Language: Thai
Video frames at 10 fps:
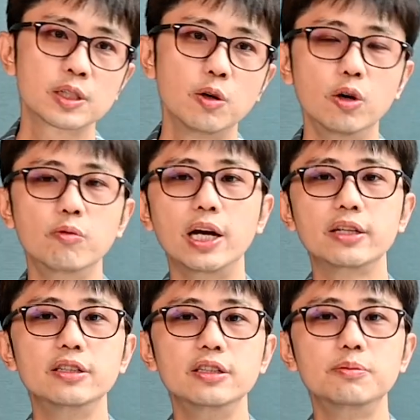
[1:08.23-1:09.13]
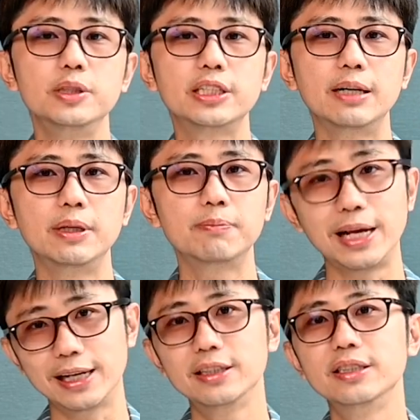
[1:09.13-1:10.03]
โอนไวคือพฤติกรรมมันแป
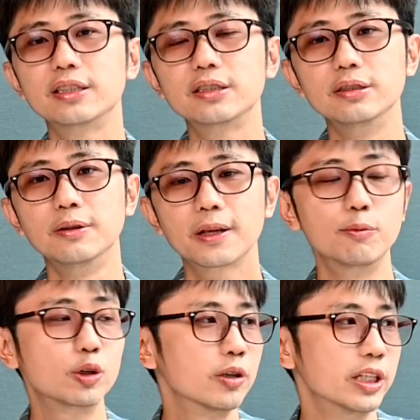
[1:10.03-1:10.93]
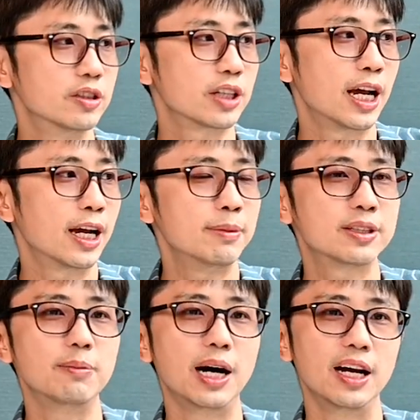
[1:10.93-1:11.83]
ลกนิดหนึ่งก็คือสมมติเขาเห็นช้างไม่
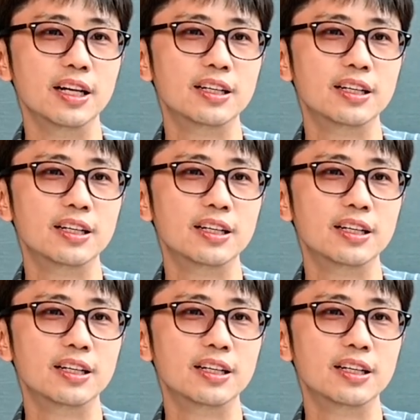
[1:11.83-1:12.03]
สบาย